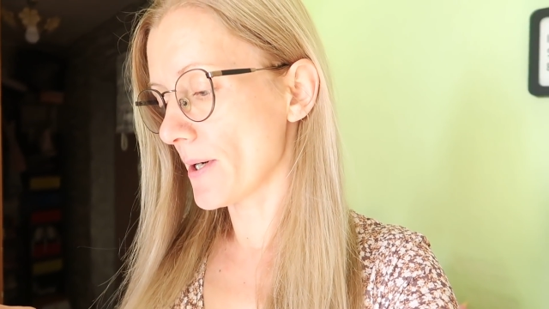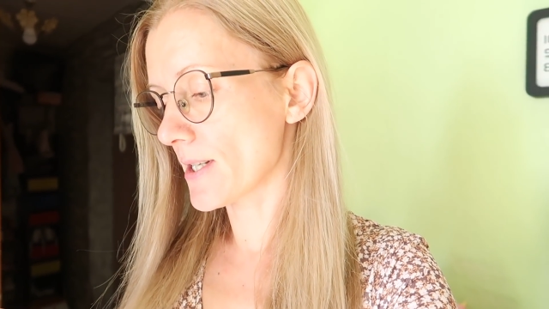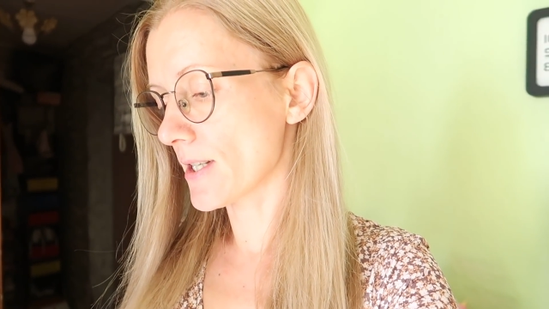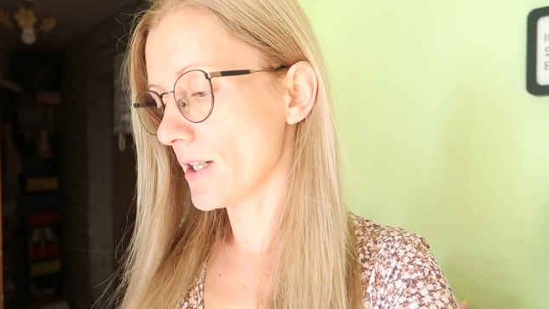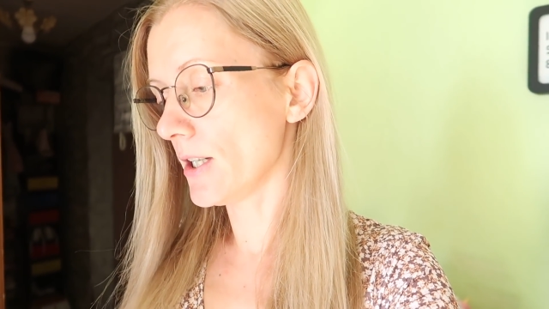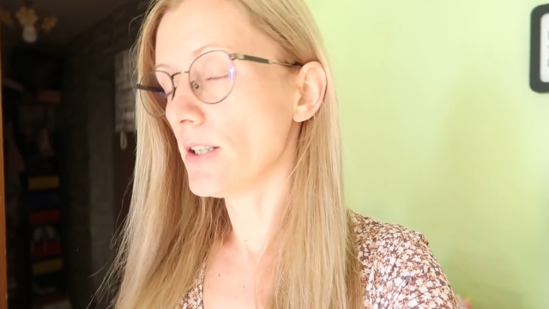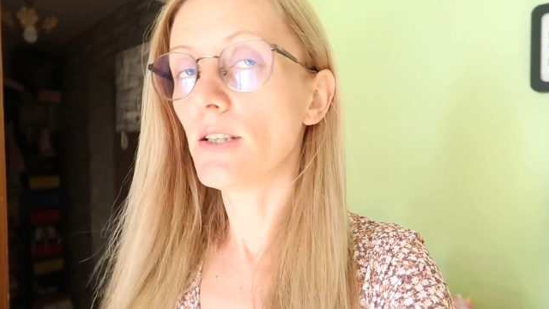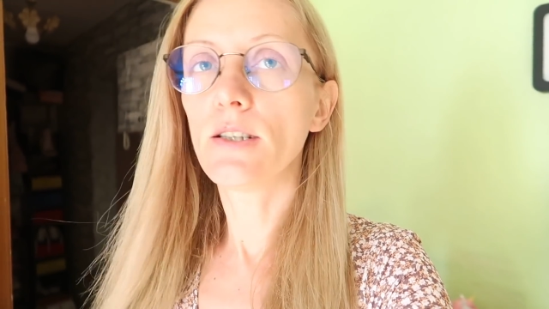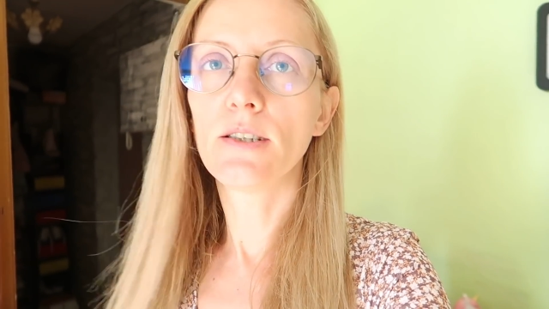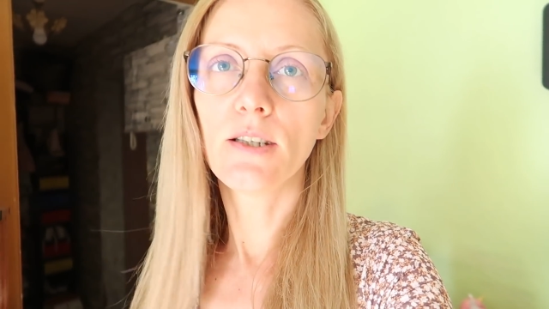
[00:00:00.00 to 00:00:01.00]

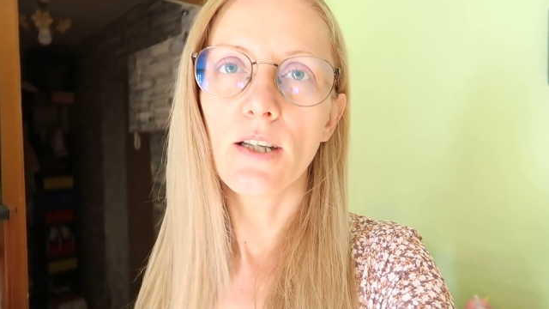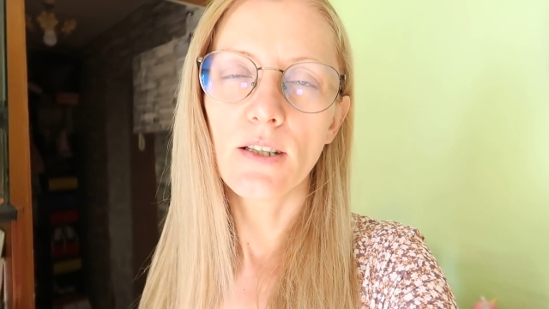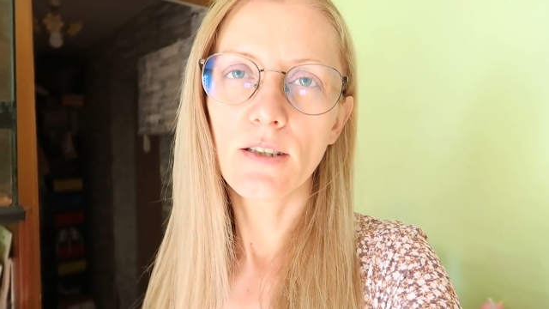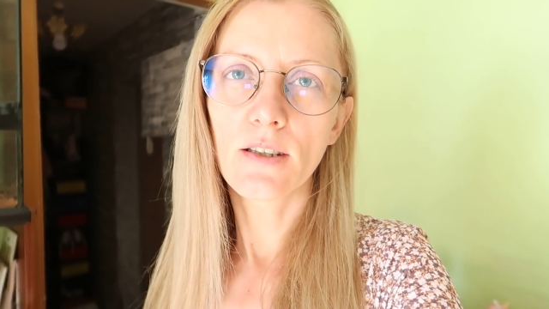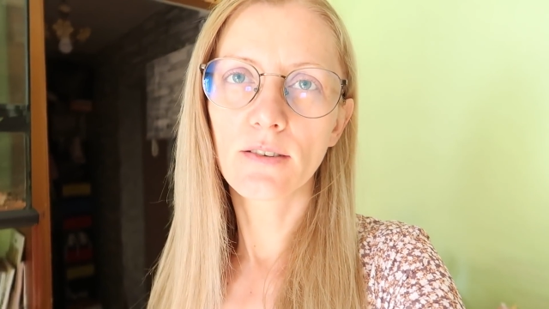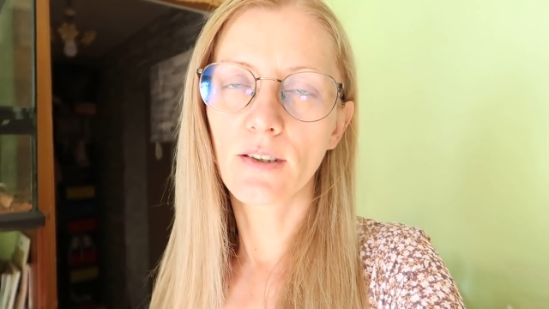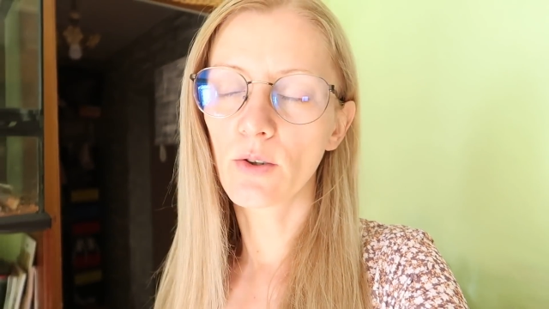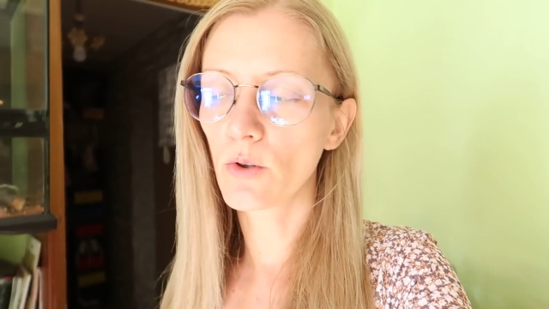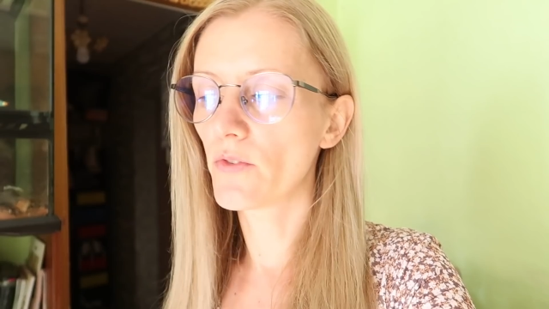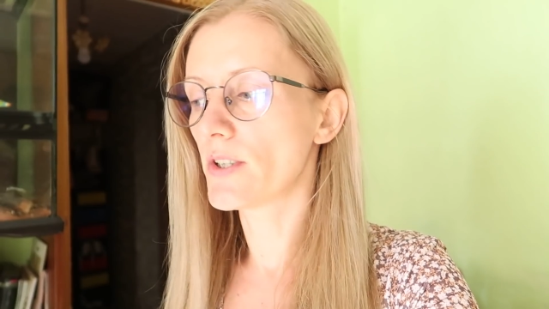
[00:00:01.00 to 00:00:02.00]
последний день
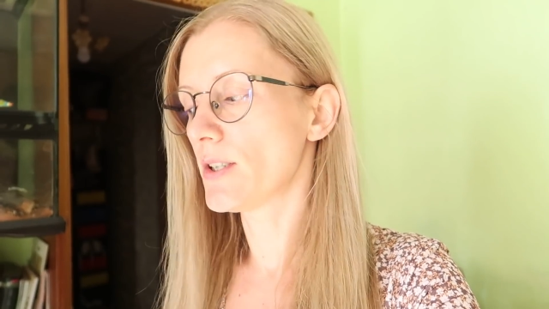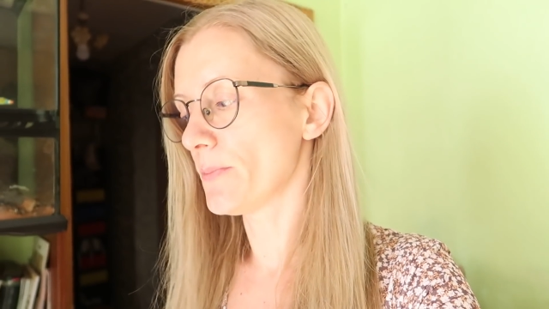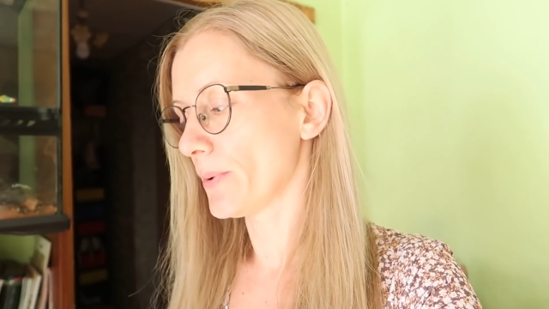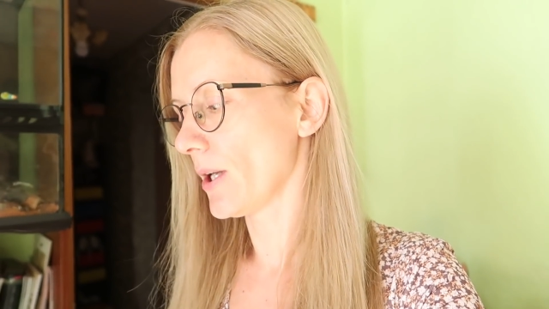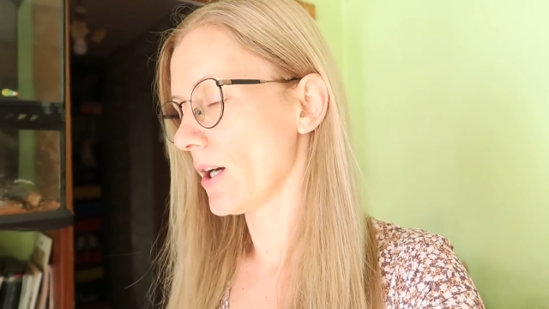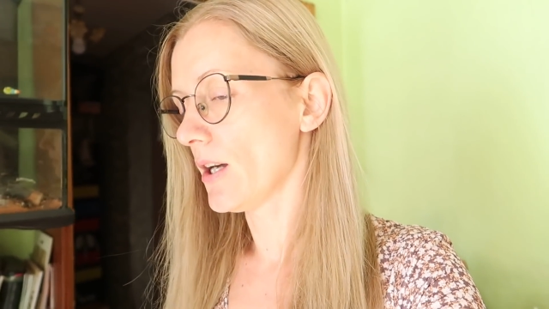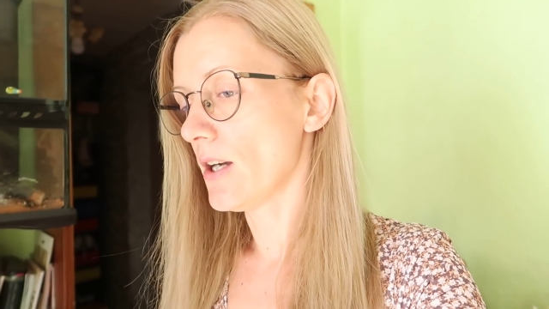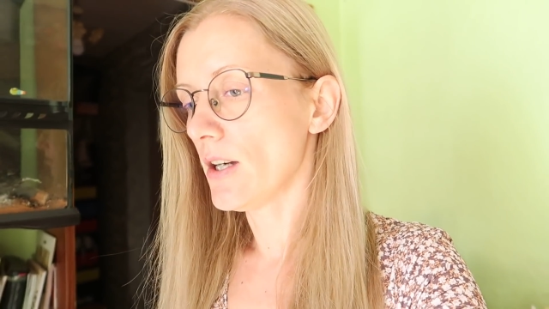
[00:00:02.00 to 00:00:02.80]
такого тепла.